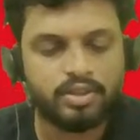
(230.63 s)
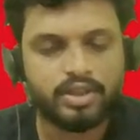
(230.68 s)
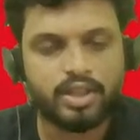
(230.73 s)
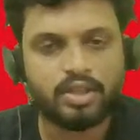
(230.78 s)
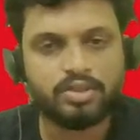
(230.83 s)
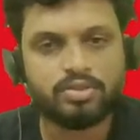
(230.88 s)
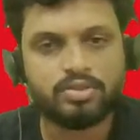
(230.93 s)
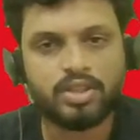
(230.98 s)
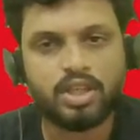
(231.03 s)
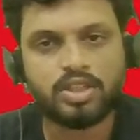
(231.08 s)

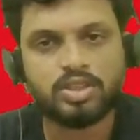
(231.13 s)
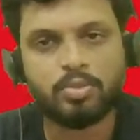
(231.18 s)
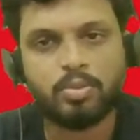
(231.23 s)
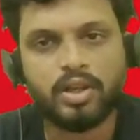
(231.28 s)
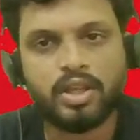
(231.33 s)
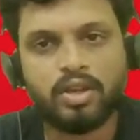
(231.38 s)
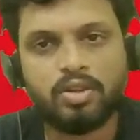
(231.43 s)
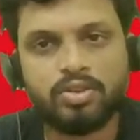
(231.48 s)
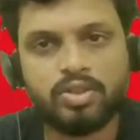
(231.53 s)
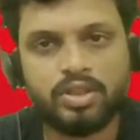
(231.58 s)
வித்தியாச
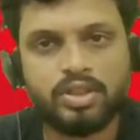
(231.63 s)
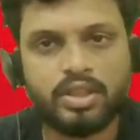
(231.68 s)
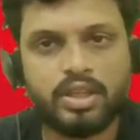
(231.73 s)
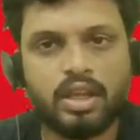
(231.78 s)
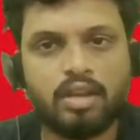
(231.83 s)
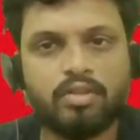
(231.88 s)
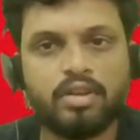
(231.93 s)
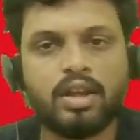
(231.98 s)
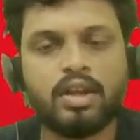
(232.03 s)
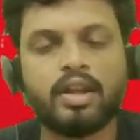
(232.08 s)
வித்தியாசமான இருபத்தைந்து
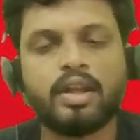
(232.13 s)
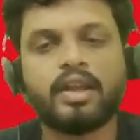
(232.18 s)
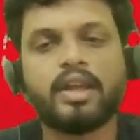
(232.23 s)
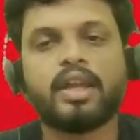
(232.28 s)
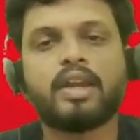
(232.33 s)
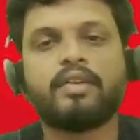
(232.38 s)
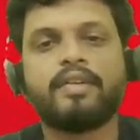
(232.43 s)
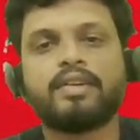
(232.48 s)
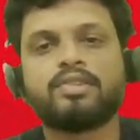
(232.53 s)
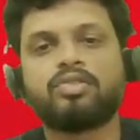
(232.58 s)
கேள்விகள் நான்
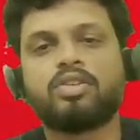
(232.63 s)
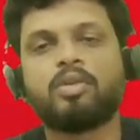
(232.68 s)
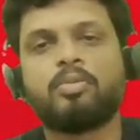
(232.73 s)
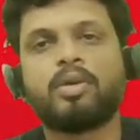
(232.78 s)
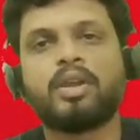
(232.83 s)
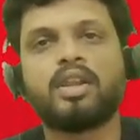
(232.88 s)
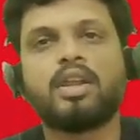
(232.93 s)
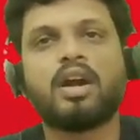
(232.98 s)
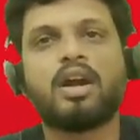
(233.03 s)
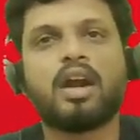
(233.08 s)
ஏற்கனவே சொன்ன
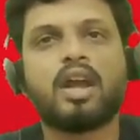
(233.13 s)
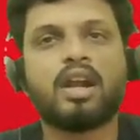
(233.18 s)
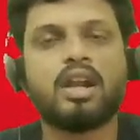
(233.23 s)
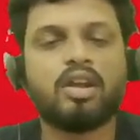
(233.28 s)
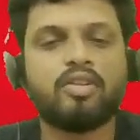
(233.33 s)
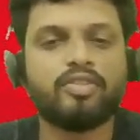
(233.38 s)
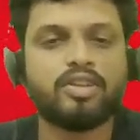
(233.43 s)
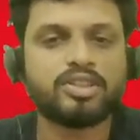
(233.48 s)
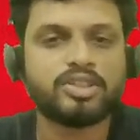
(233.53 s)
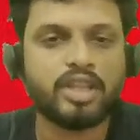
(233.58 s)
மாதிரி தான்
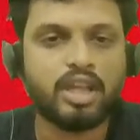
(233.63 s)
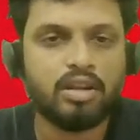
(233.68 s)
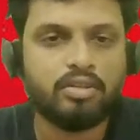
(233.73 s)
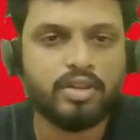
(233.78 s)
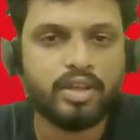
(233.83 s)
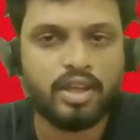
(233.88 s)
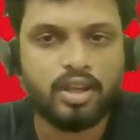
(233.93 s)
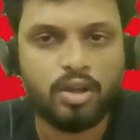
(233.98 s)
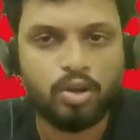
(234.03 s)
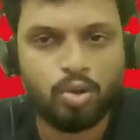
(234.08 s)
கரண்ட் அஃபேர்ஸ்
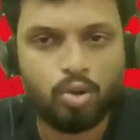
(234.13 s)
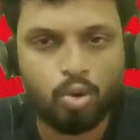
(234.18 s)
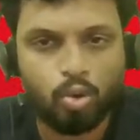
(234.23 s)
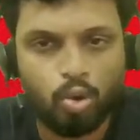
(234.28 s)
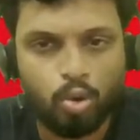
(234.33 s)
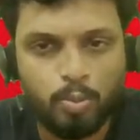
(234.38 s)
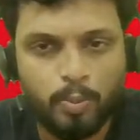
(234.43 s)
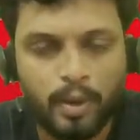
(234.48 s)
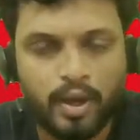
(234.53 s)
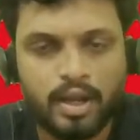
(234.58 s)
கேள்வியை
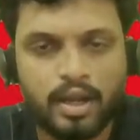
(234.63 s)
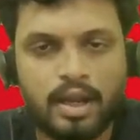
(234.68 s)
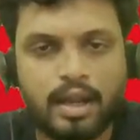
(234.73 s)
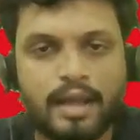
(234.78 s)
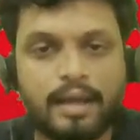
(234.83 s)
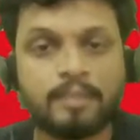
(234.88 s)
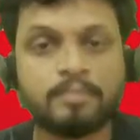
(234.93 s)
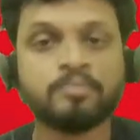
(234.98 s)
இன்க்ளூட் பண்ணலை